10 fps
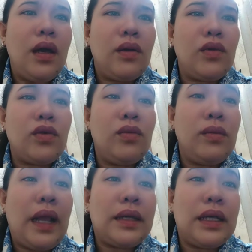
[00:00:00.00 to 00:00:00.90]
Gusto mong
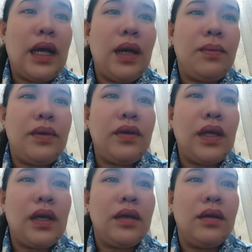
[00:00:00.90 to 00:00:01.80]
laging happy
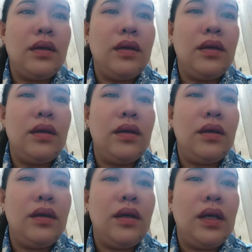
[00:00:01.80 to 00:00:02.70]
siya
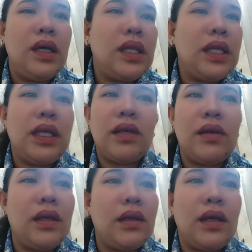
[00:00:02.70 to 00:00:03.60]
hindi niya
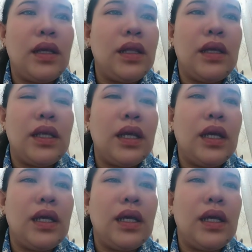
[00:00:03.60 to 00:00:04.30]
sina, hindi niya